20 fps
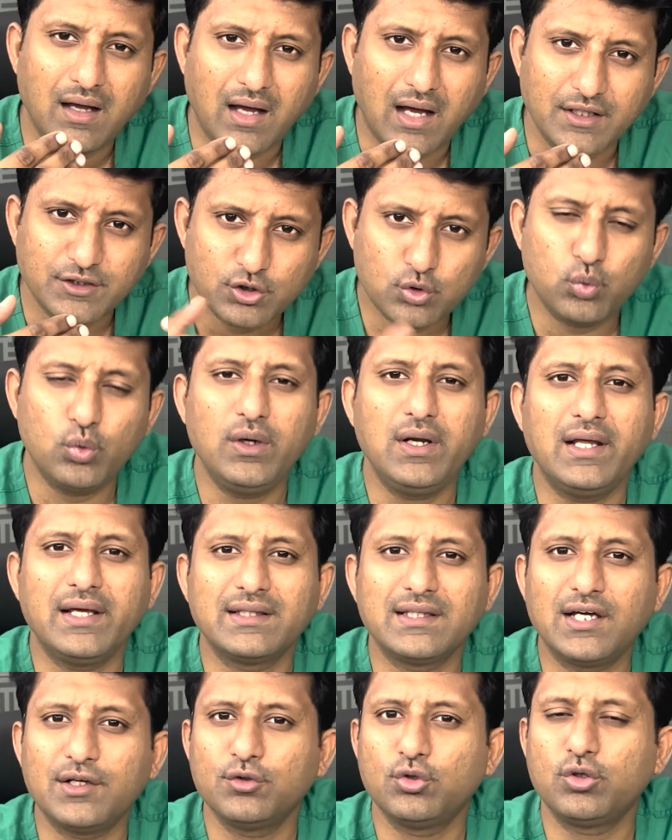அதுக்குள்ளே
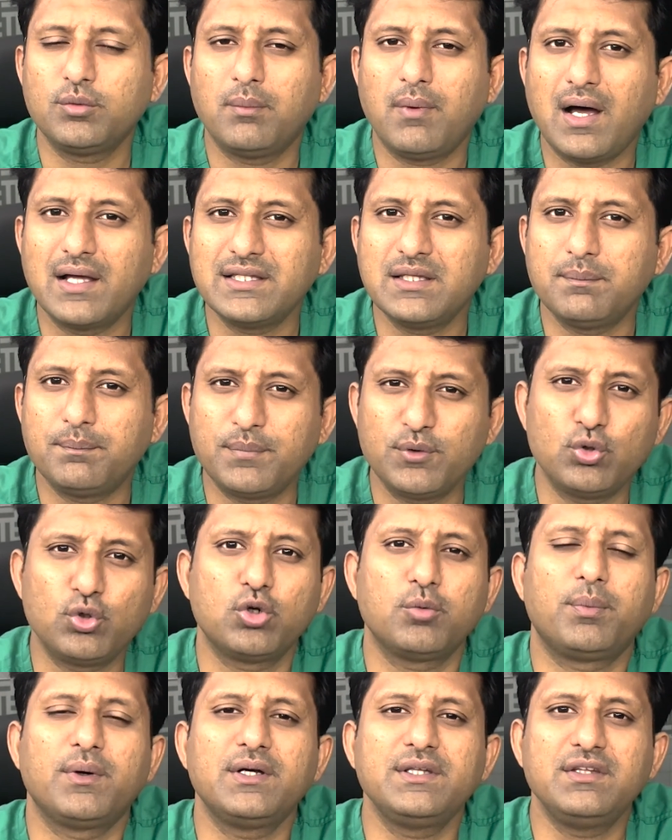ஏதாவது ஒரு பாதிப்பு
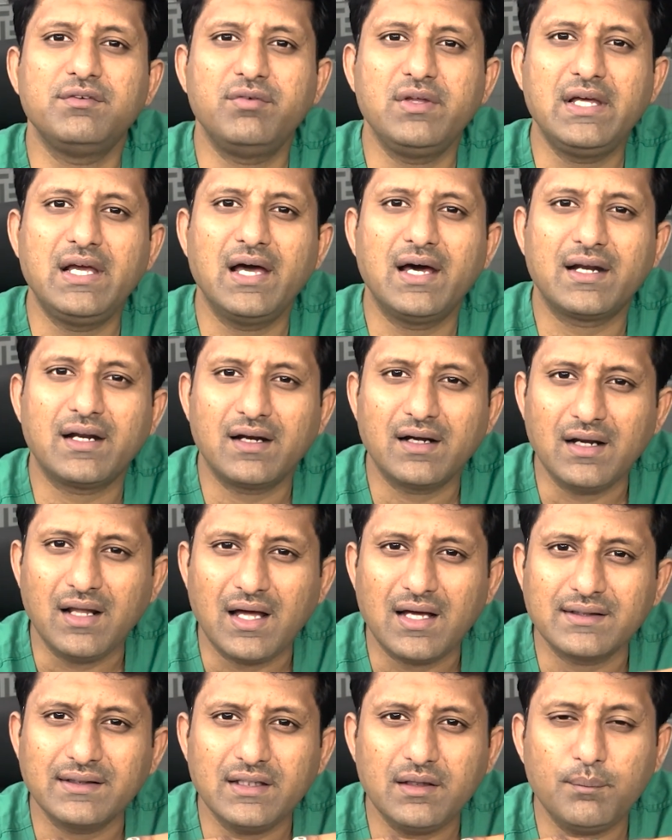ஒரு பகுதி வீக்காக இருக்குன்னா
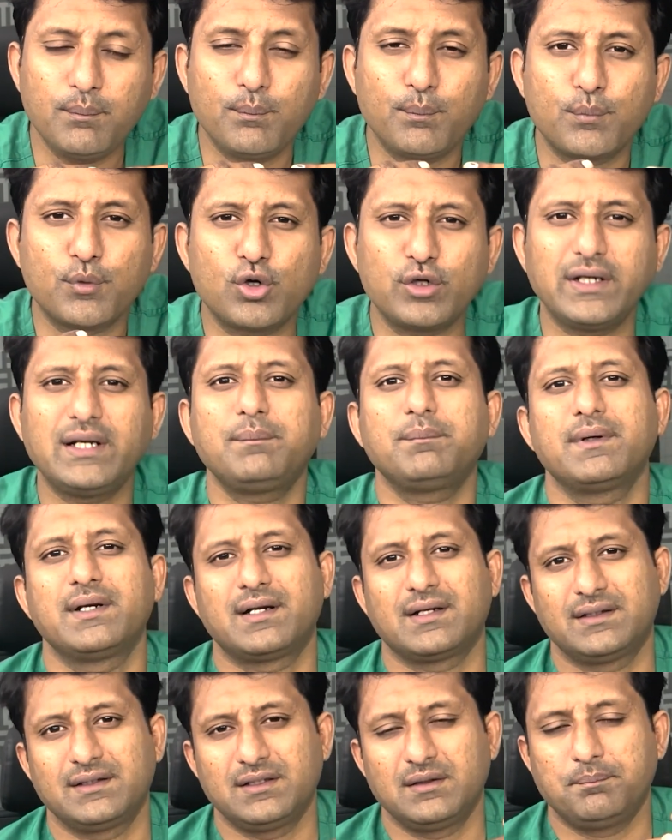அதை ப்ரொடெக்ட்
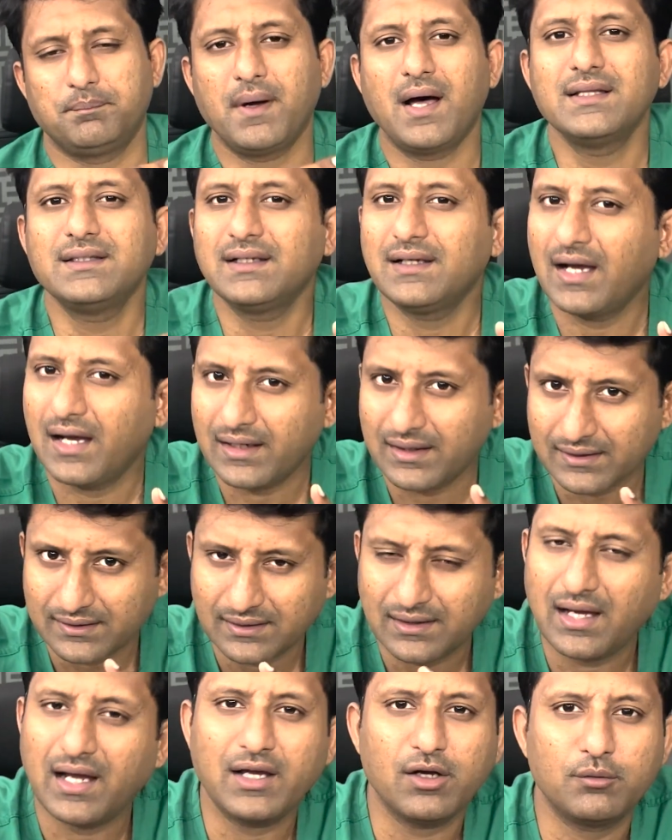பண்ணுறதுக்கு
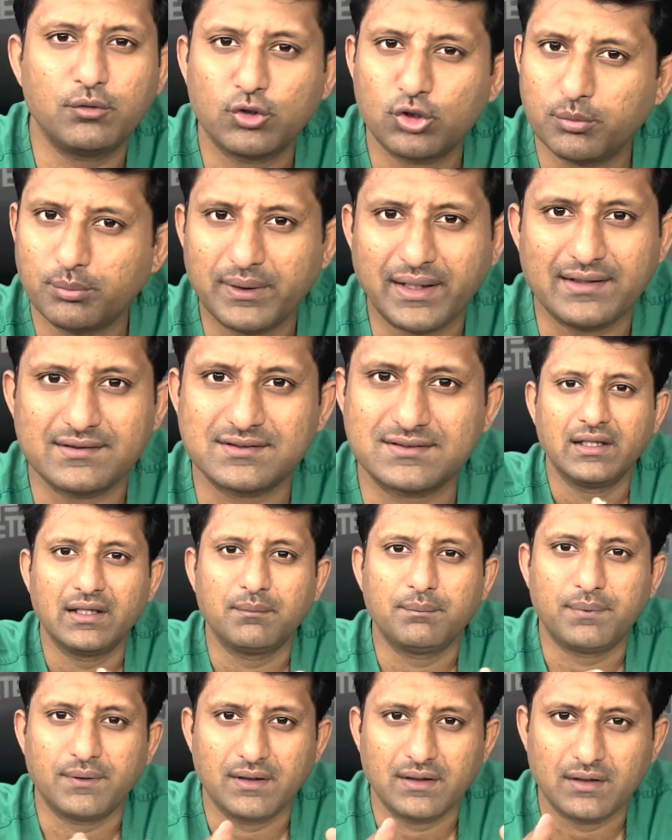பாதுகாக்கிறதுக்காக ஒரு பிரேஸ்
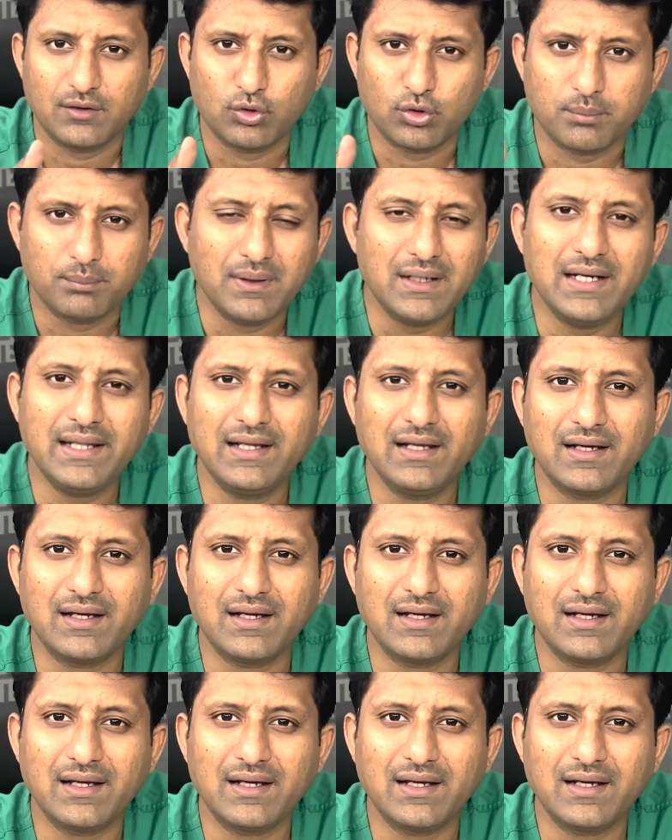இப்போ ஒரு பில்டிங்